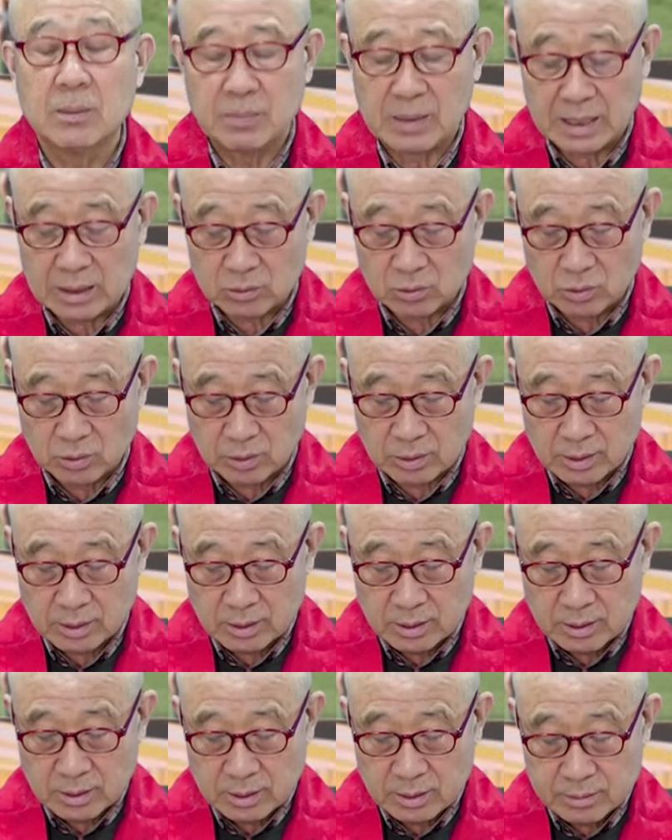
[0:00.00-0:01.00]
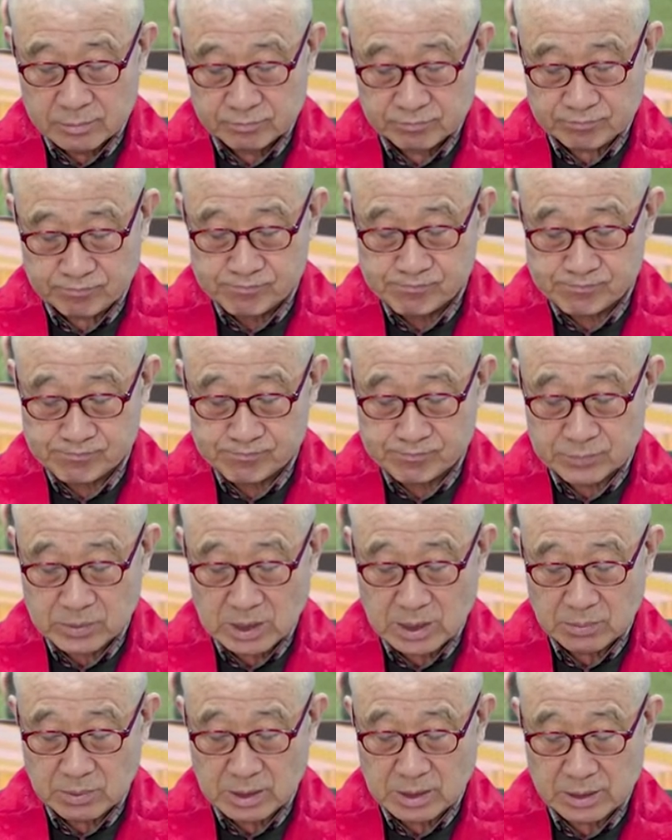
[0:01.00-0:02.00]
발굴,
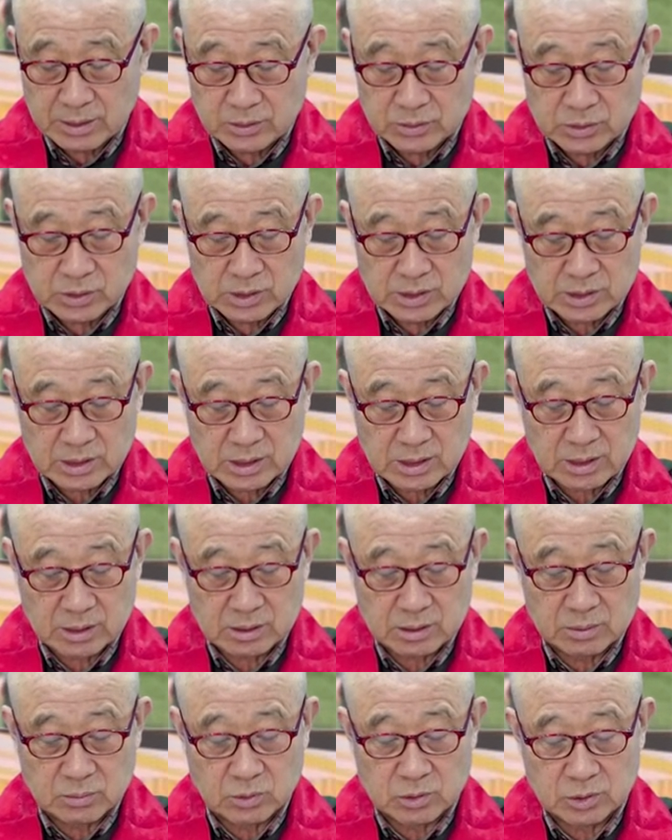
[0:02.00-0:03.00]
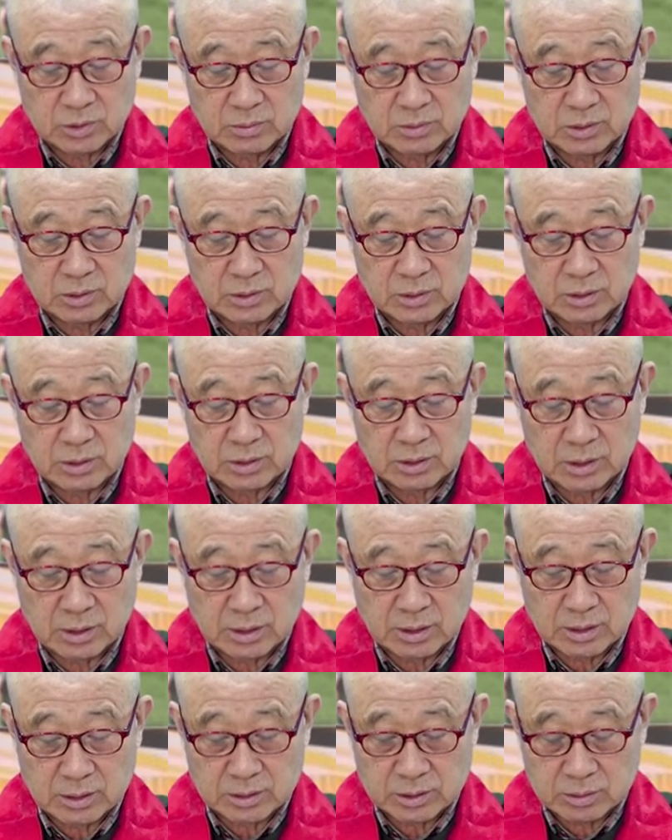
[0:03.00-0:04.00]
개방하여 세상의 그 모습을 드러내게
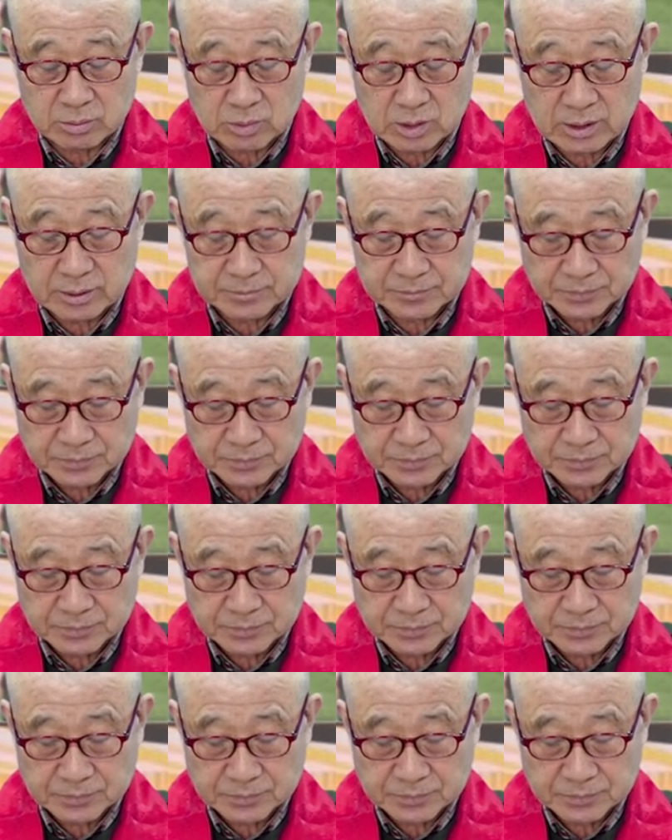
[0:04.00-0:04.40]
된 것입니다.